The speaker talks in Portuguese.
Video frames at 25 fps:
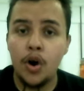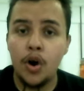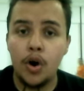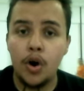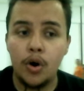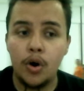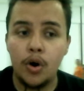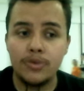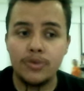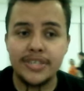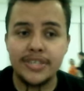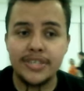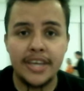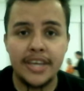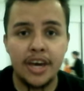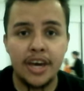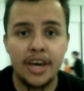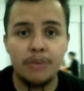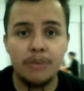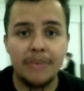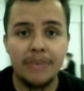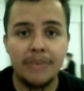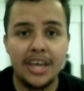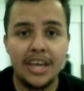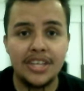ou se
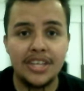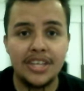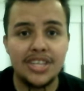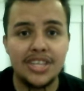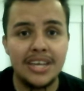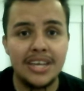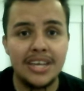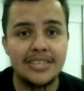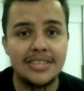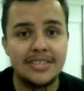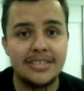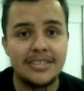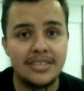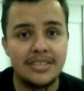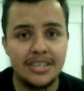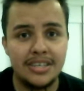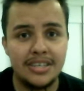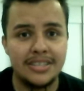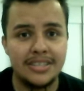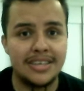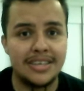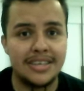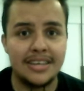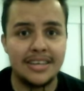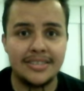realmente eles
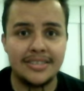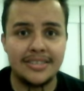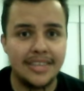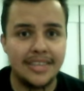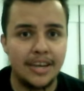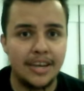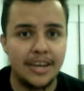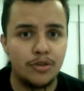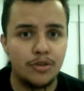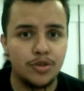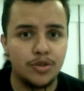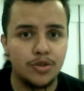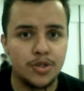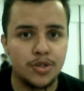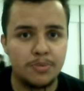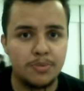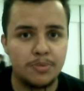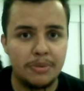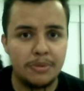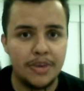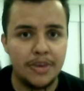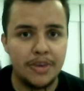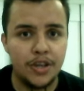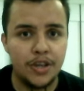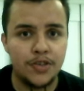esqueceram dos
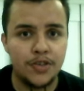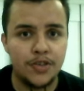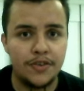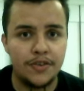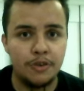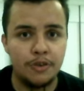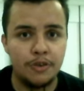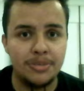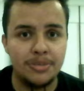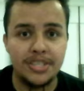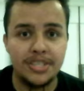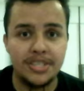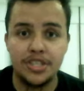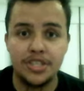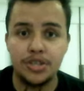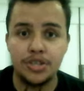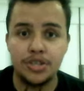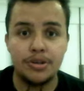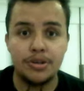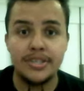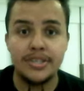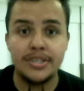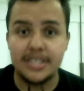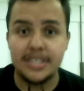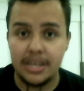primeiros filmes e
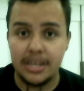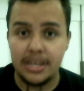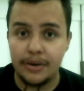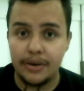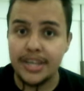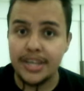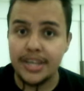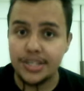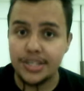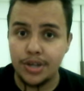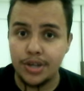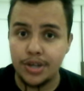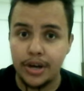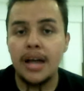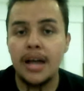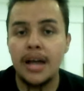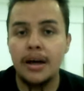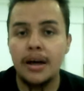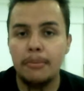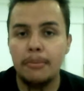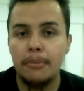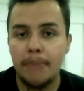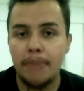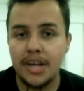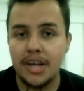distorceram a história.
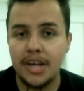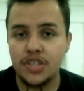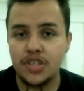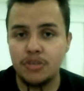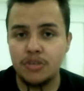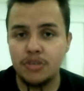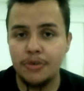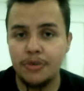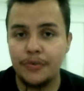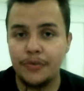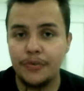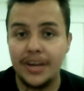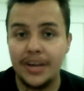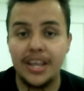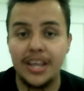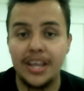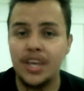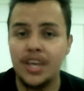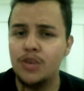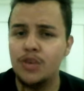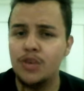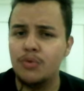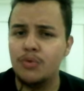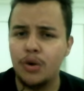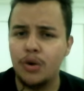Mas como eu falei
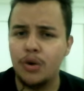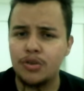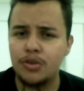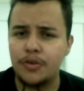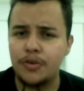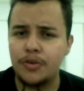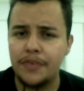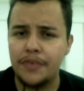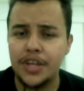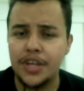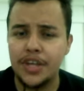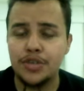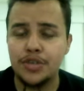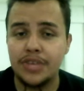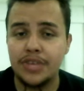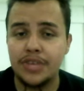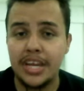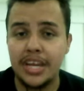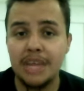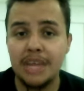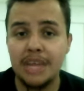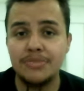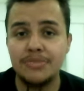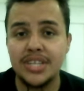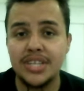em um outro vídeo,
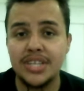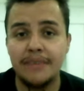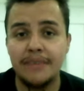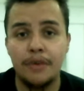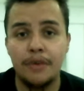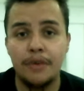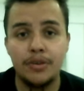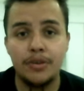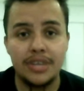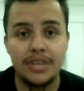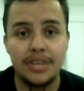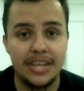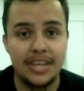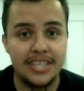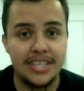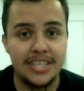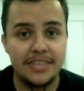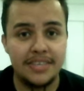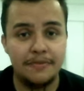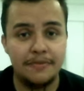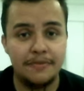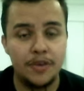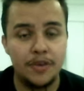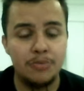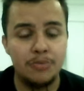teríamos a volta
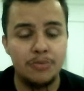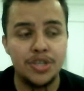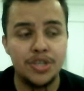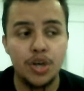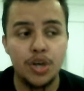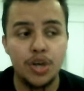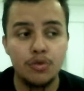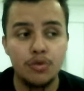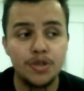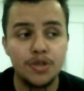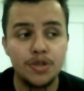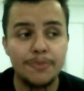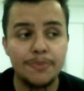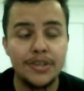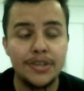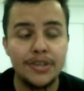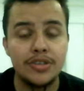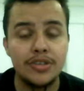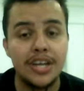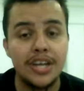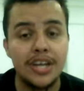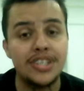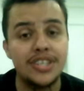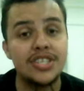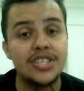nesse filme de alguns
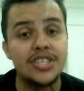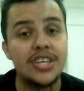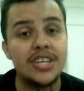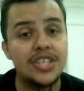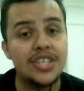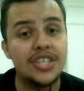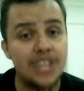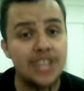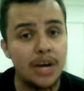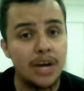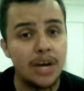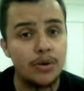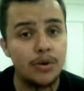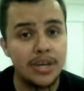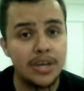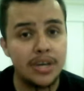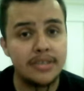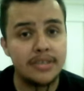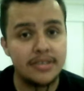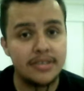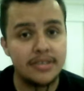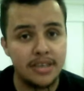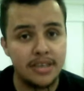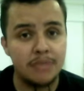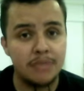personagens que já
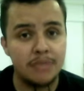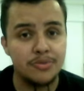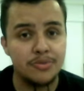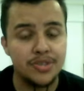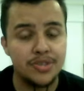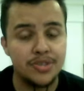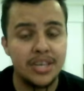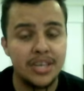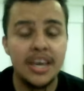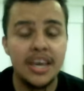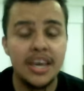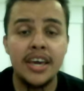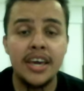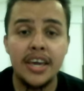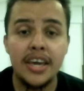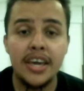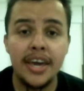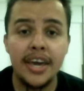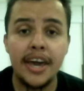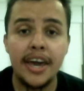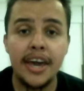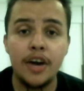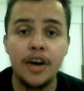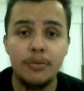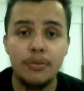conhecemos,
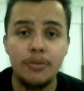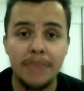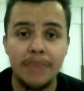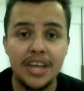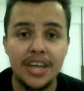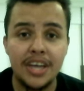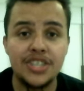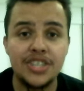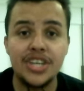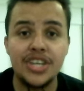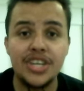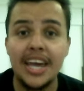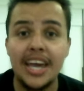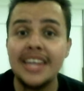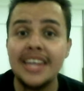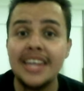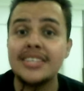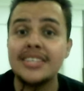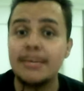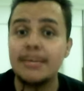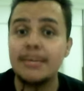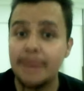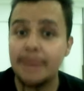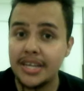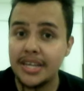e realmente
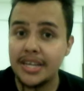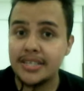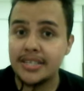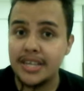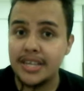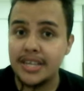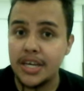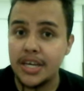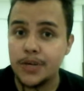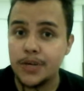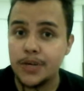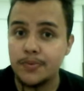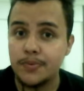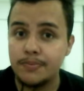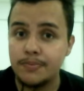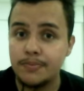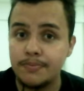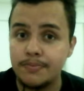eles apareceram